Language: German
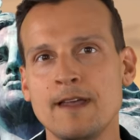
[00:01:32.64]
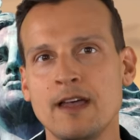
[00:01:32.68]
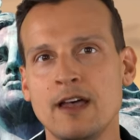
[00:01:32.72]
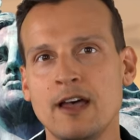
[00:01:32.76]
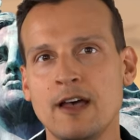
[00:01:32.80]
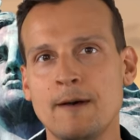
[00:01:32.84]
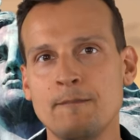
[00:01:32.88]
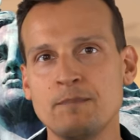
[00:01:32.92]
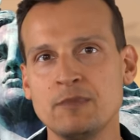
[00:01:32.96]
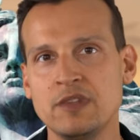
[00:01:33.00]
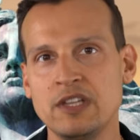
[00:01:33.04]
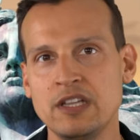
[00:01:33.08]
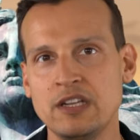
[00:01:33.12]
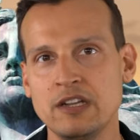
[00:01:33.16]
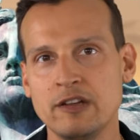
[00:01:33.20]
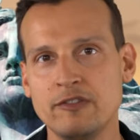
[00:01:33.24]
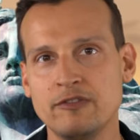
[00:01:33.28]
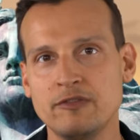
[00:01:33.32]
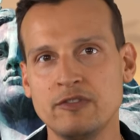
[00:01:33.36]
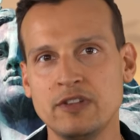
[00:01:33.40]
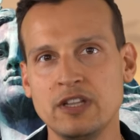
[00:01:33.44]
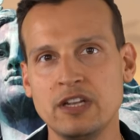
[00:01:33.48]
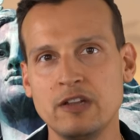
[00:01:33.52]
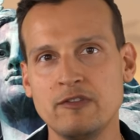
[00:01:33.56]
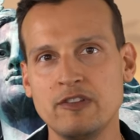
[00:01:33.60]
ähm, die, der,
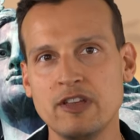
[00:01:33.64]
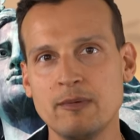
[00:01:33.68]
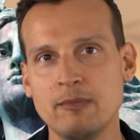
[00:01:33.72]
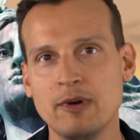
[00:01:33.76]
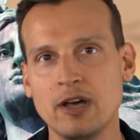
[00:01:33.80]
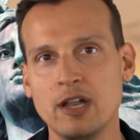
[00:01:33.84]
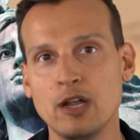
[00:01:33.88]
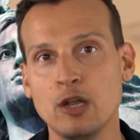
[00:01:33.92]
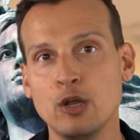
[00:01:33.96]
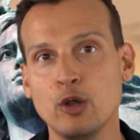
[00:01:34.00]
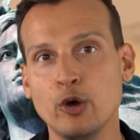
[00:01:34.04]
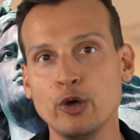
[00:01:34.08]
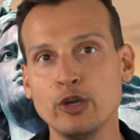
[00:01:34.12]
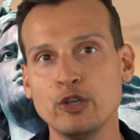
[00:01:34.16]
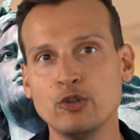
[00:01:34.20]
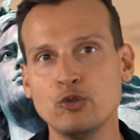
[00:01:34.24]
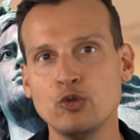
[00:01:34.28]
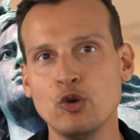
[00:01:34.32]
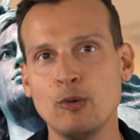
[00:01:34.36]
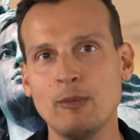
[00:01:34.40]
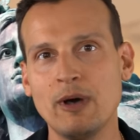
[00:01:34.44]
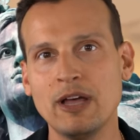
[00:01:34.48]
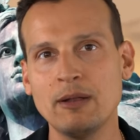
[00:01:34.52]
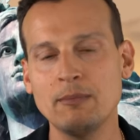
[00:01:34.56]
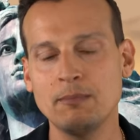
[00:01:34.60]
die die Firma
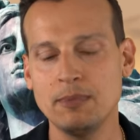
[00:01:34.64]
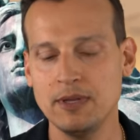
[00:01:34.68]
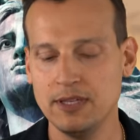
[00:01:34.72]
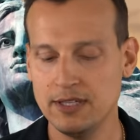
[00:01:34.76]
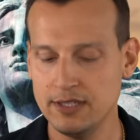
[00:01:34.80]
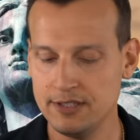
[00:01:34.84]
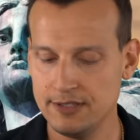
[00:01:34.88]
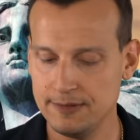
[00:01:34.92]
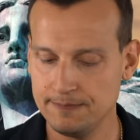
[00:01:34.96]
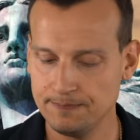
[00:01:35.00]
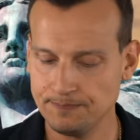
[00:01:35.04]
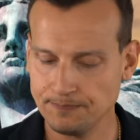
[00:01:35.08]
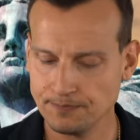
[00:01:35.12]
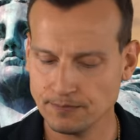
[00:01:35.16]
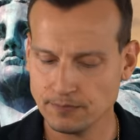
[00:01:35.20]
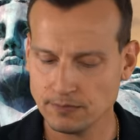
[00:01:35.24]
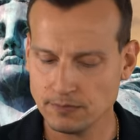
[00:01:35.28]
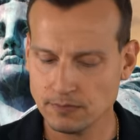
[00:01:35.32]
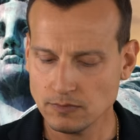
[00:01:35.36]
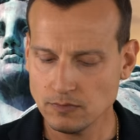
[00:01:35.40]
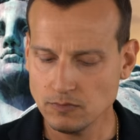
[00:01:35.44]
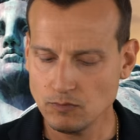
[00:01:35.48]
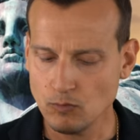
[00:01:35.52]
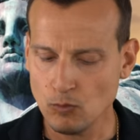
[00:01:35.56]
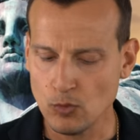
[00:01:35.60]
Leuchtturm anbietet.
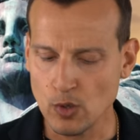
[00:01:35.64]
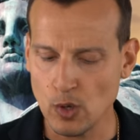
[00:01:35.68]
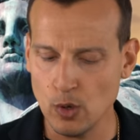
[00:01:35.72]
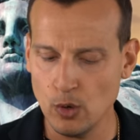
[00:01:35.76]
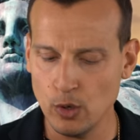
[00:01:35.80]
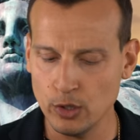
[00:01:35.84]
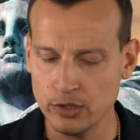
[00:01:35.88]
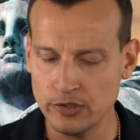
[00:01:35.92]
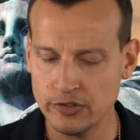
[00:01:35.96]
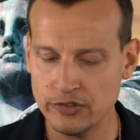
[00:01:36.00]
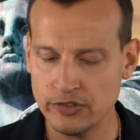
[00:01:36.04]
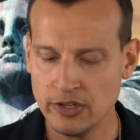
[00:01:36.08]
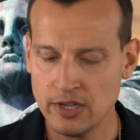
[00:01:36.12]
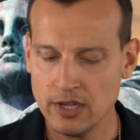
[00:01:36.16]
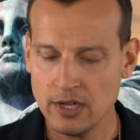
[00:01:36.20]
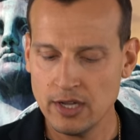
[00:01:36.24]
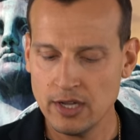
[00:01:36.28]
Und